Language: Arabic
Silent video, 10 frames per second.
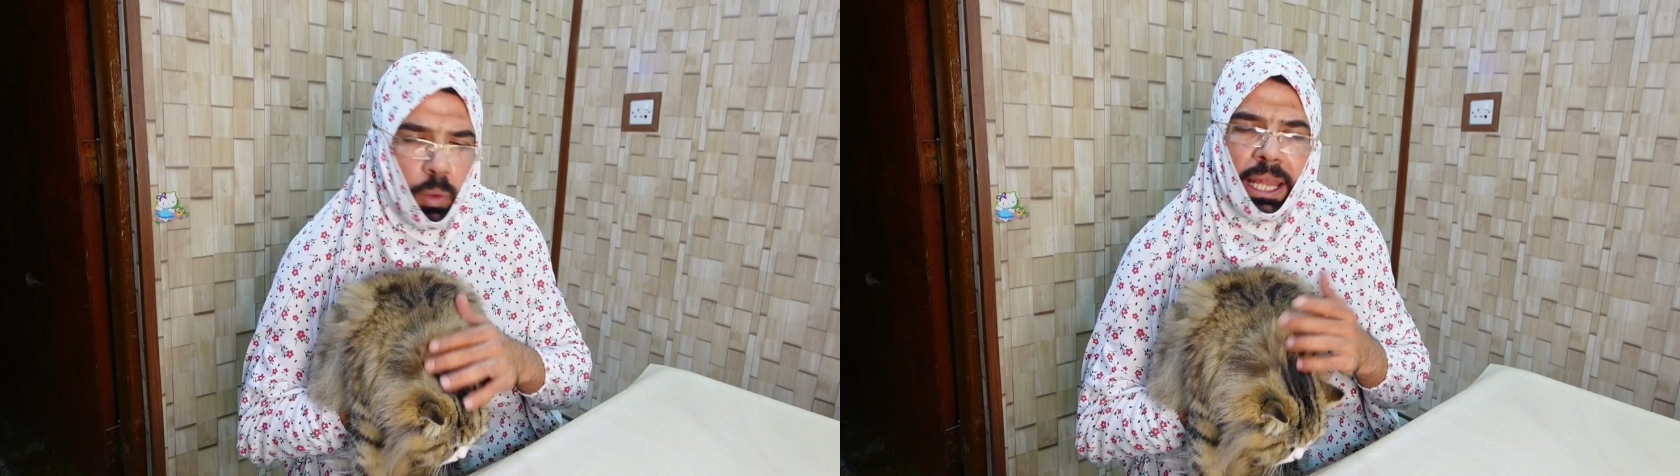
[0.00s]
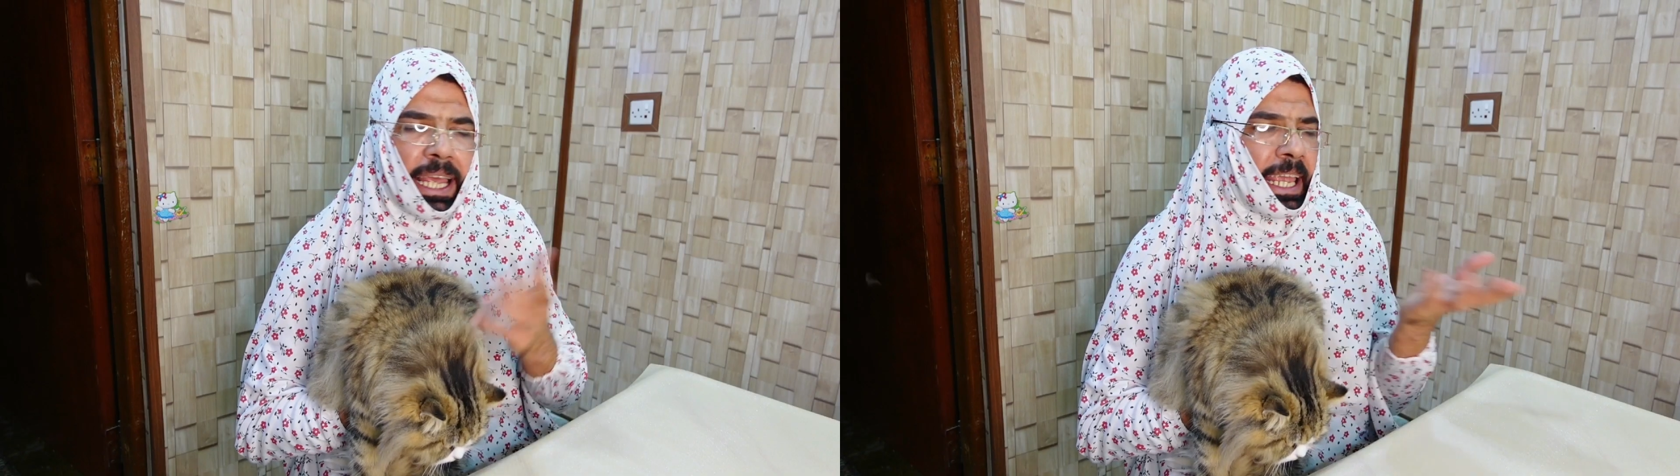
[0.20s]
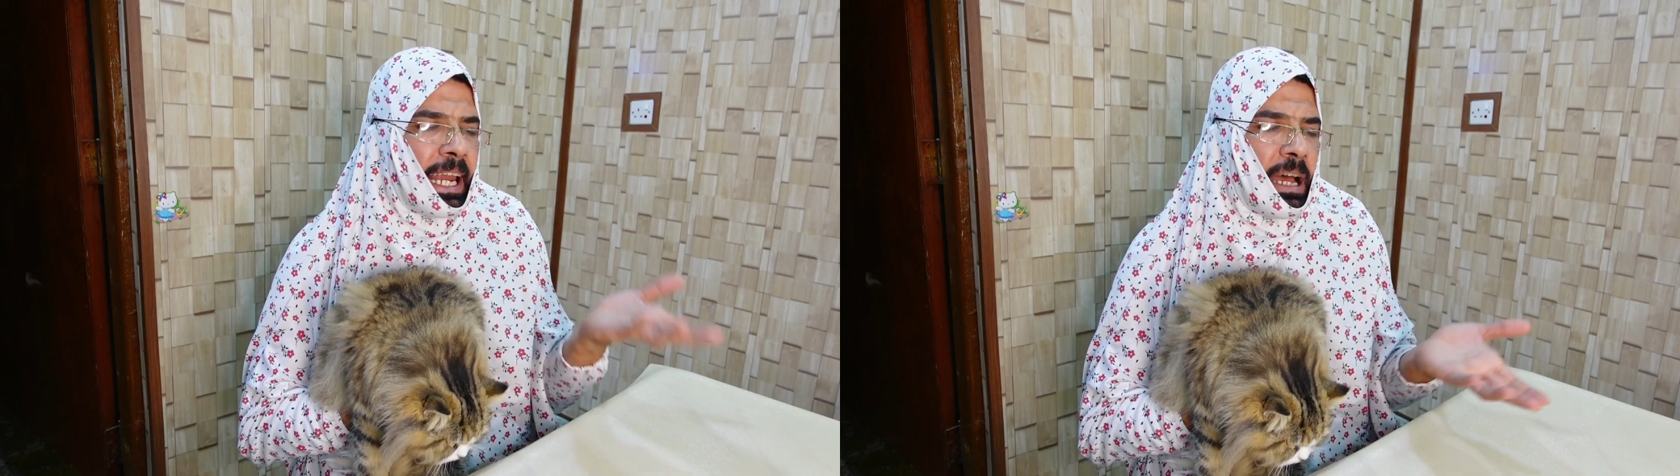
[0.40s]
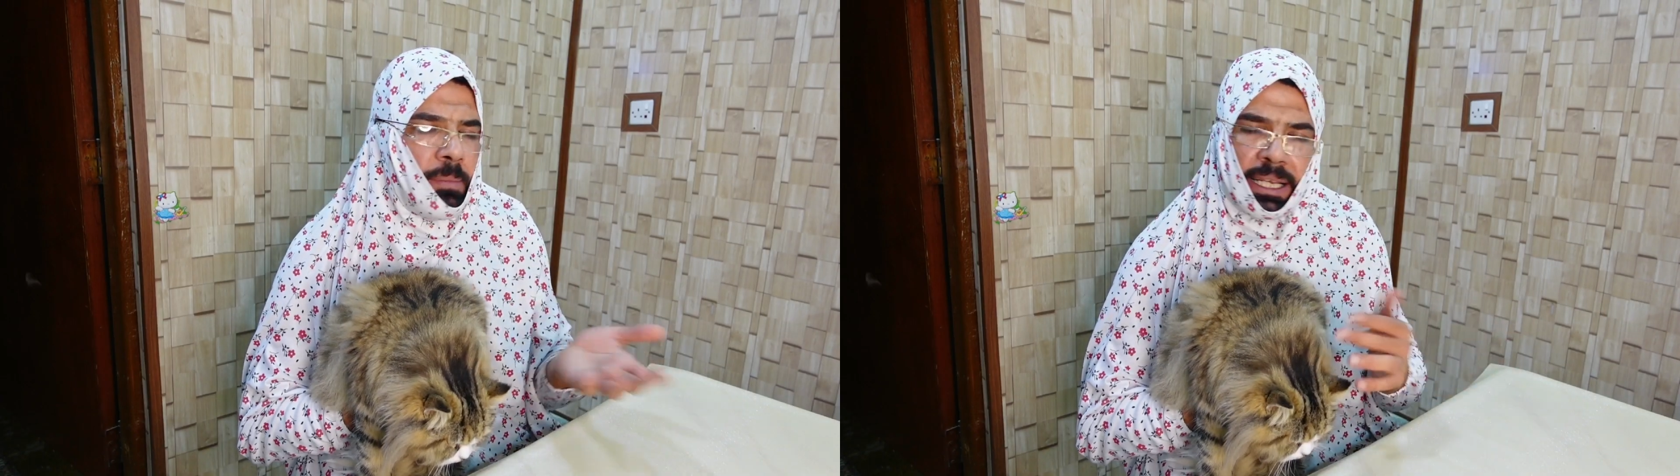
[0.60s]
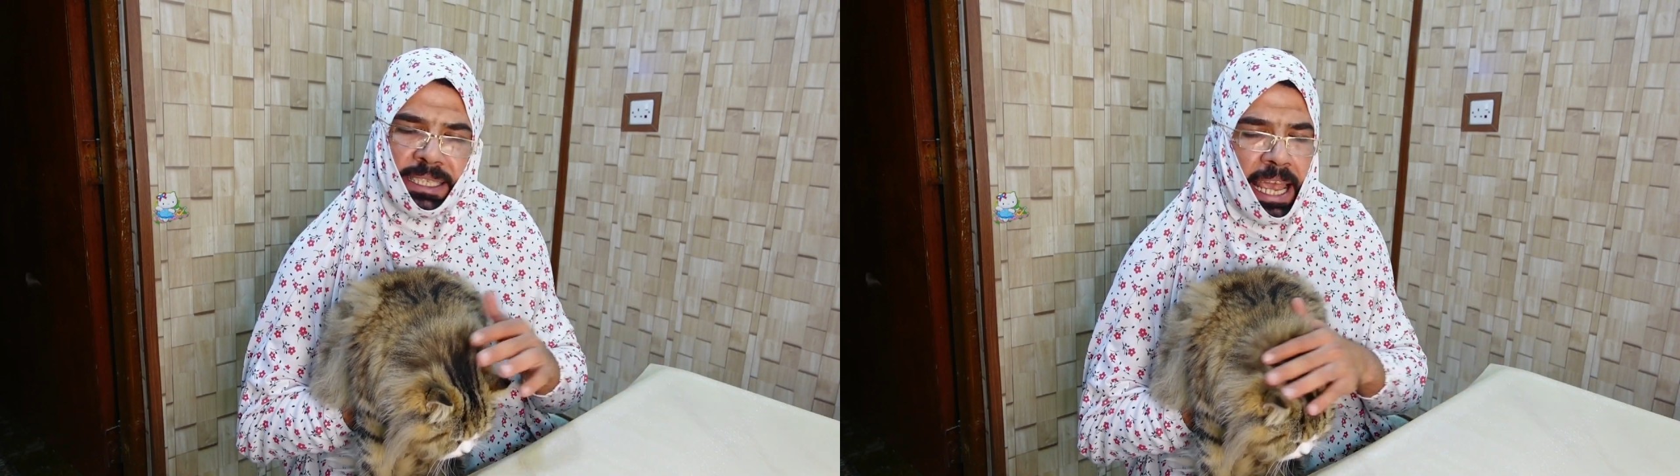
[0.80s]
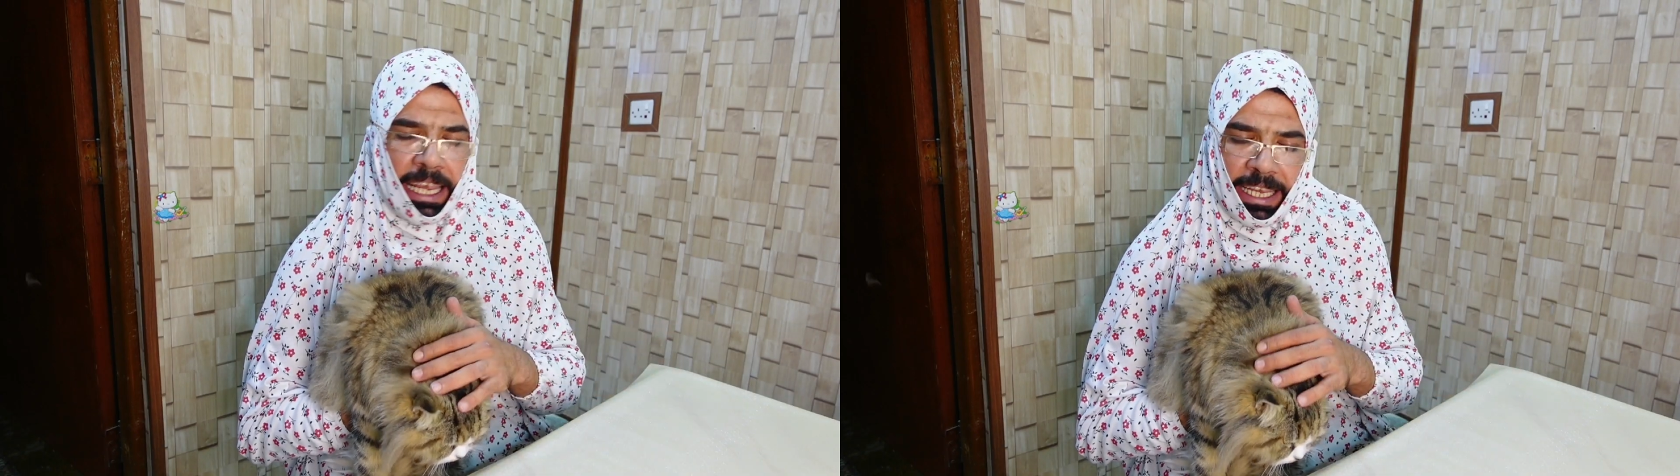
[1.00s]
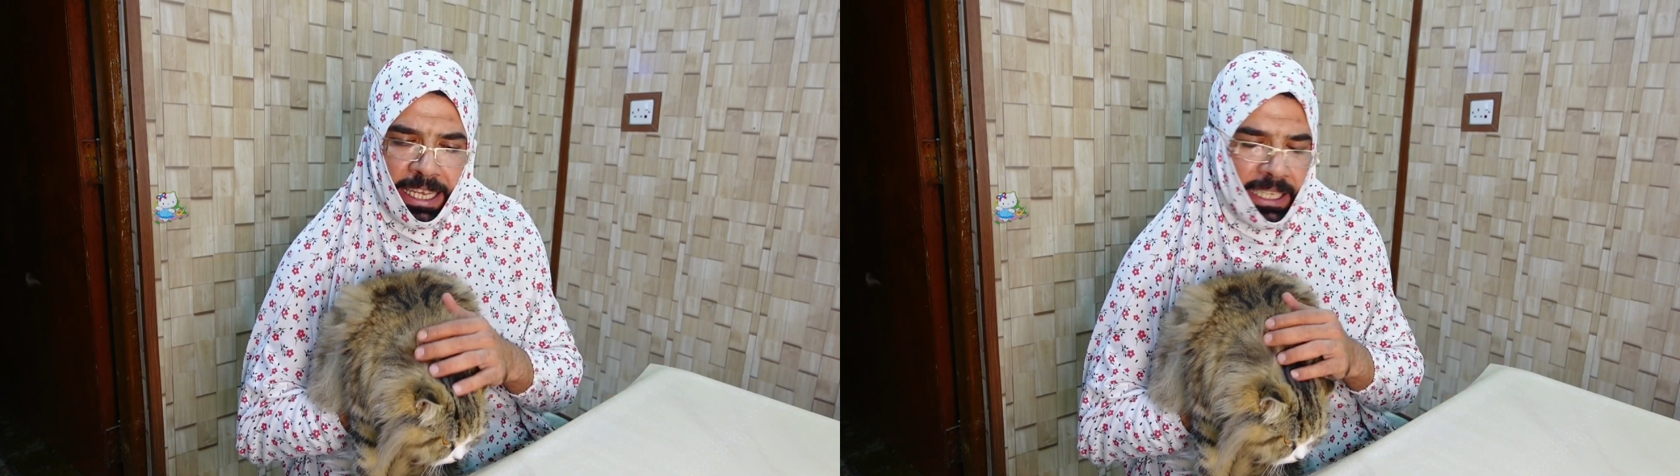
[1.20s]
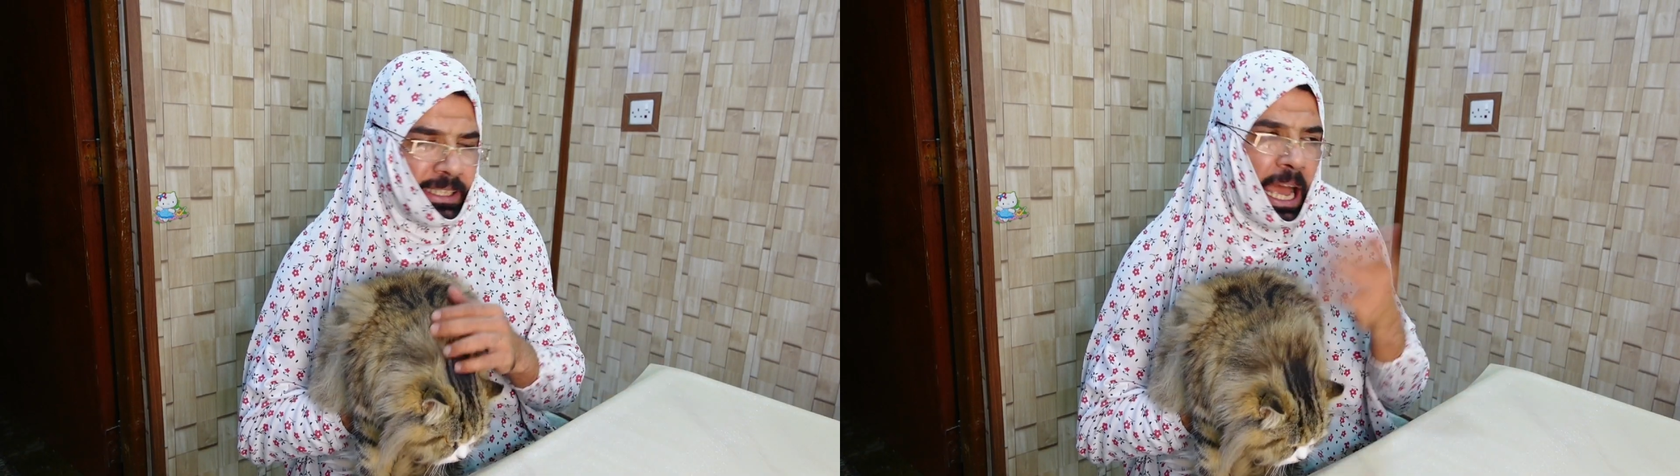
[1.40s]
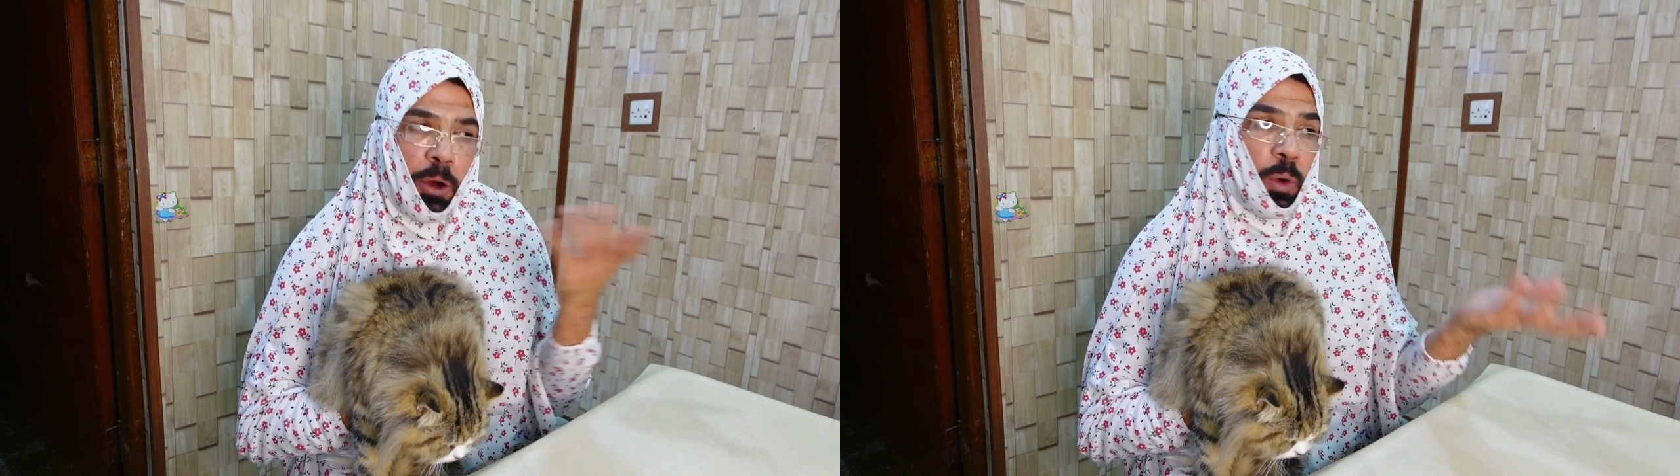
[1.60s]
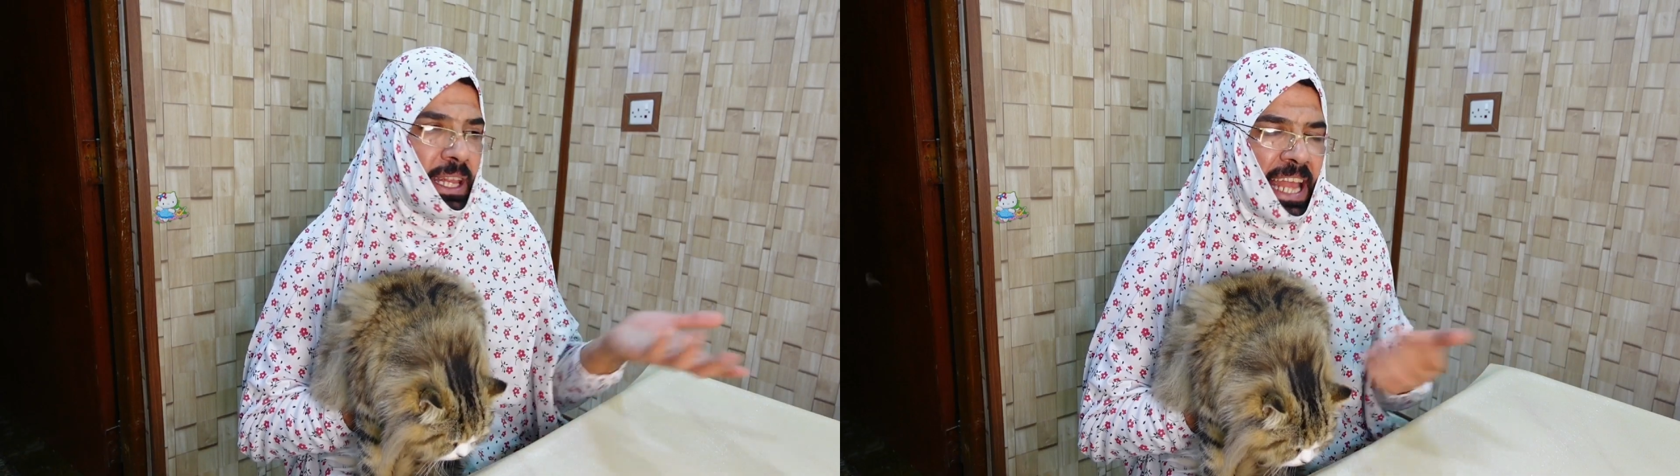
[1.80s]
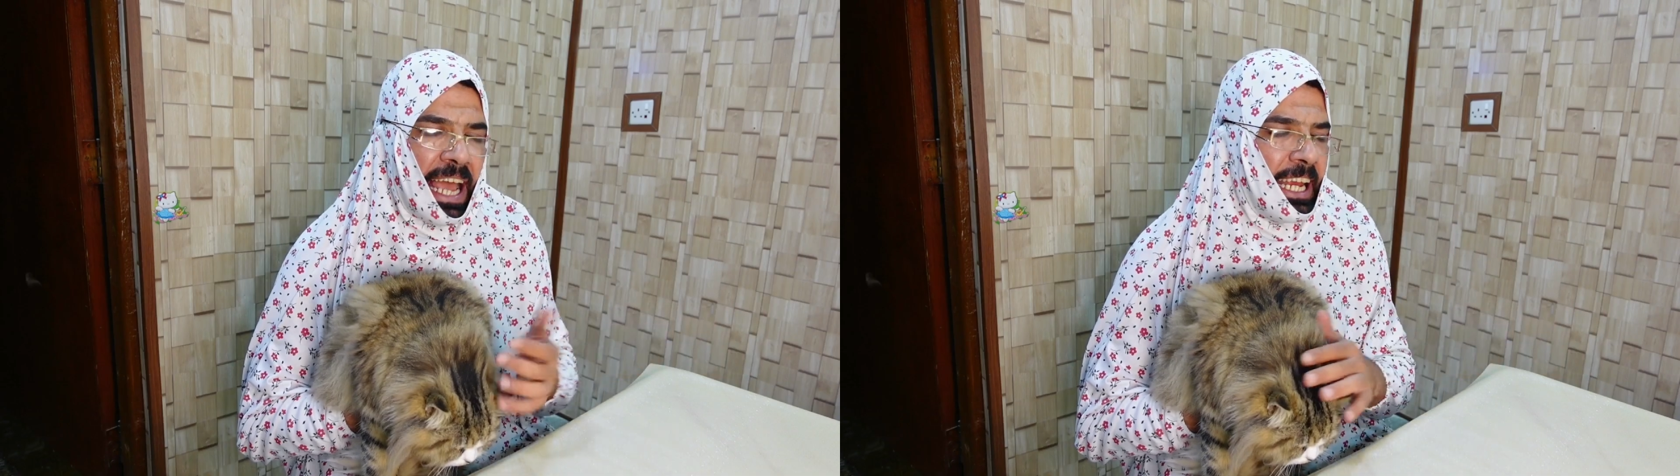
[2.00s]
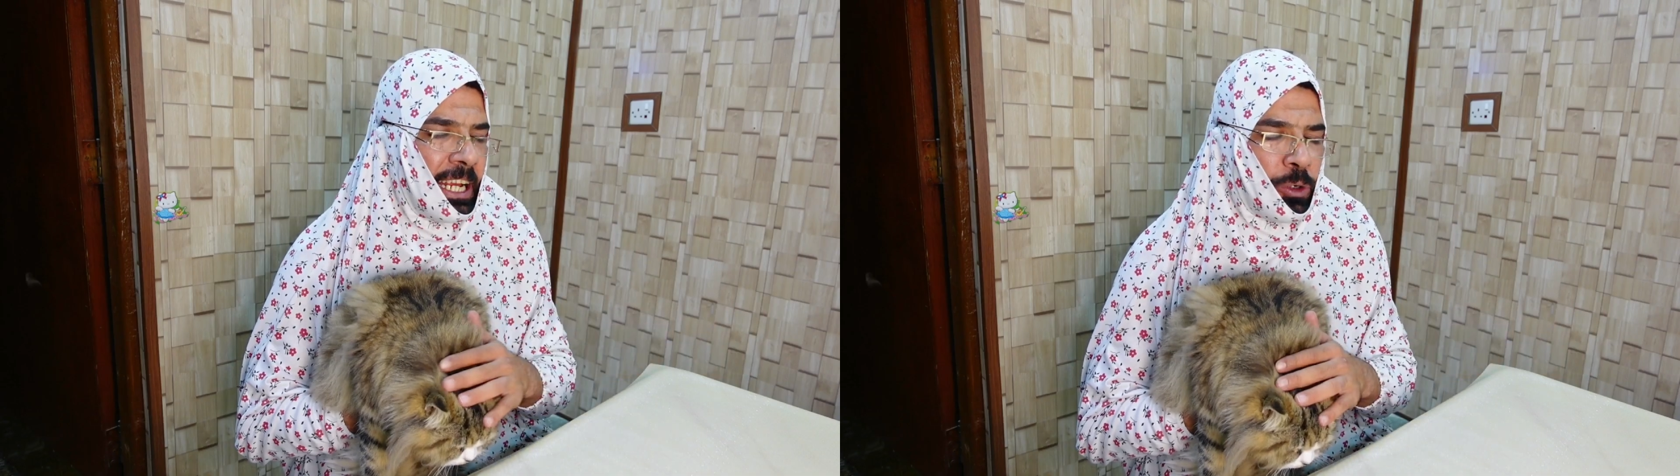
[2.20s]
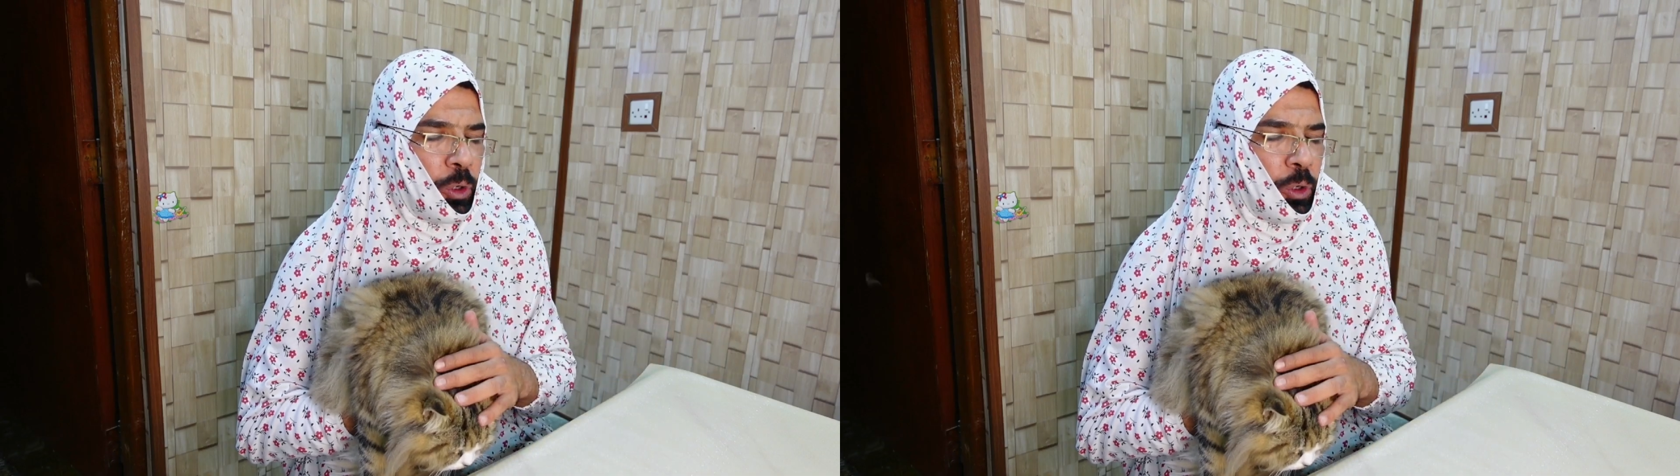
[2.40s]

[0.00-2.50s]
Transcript: والله كلامك صحيح تعودنا عليك